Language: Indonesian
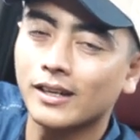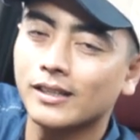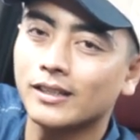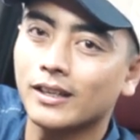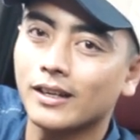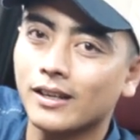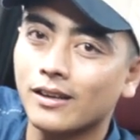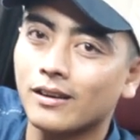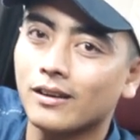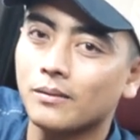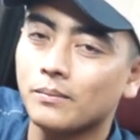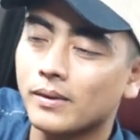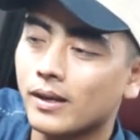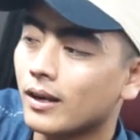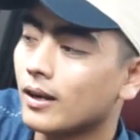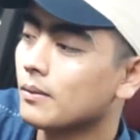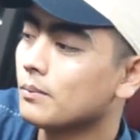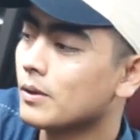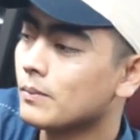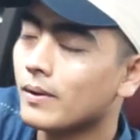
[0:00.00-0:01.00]
Interior
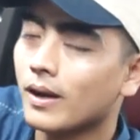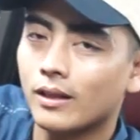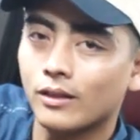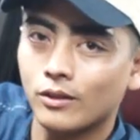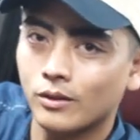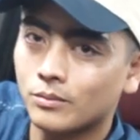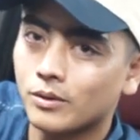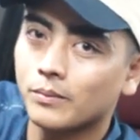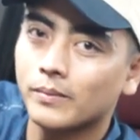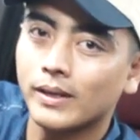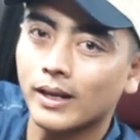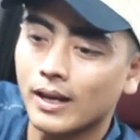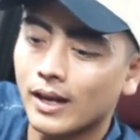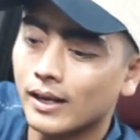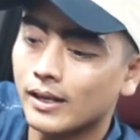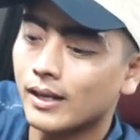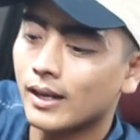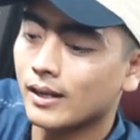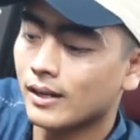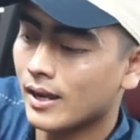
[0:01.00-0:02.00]
biar lebih mantul mobil
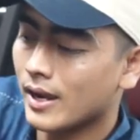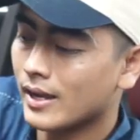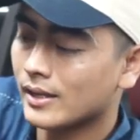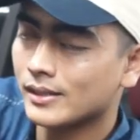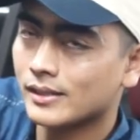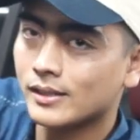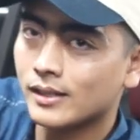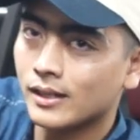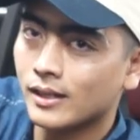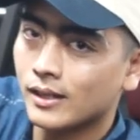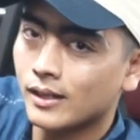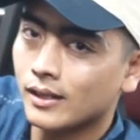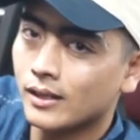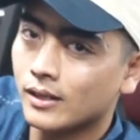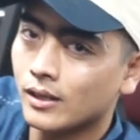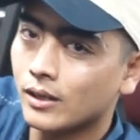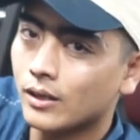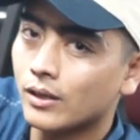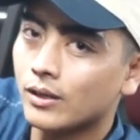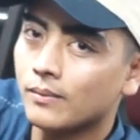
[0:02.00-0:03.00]
kalian guys.
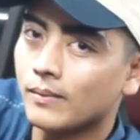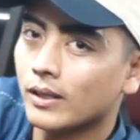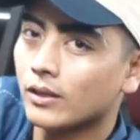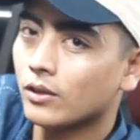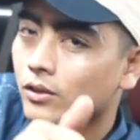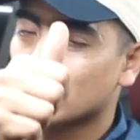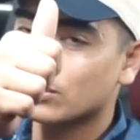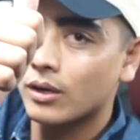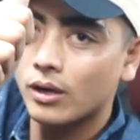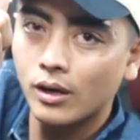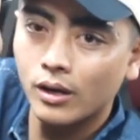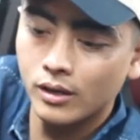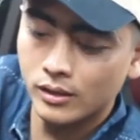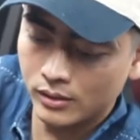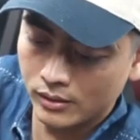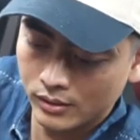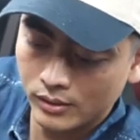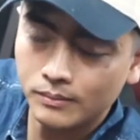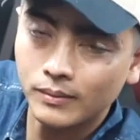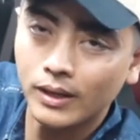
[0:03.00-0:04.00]
Yuk, matur suwun,
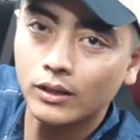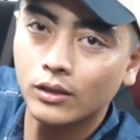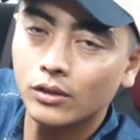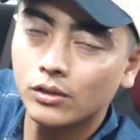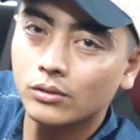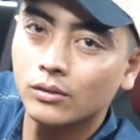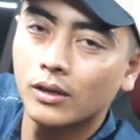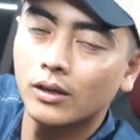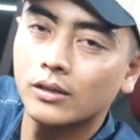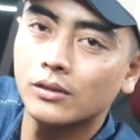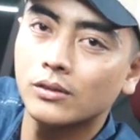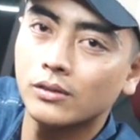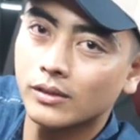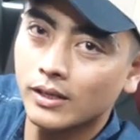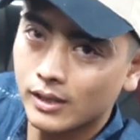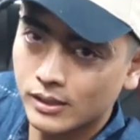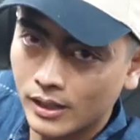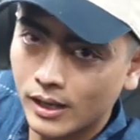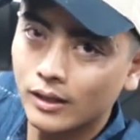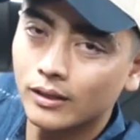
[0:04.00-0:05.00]
matur suwun,
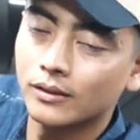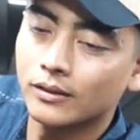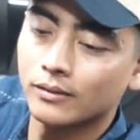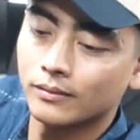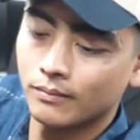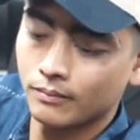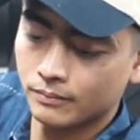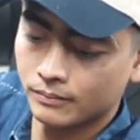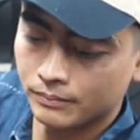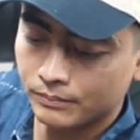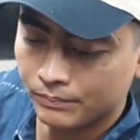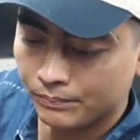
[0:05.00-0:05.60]
sukses selalu.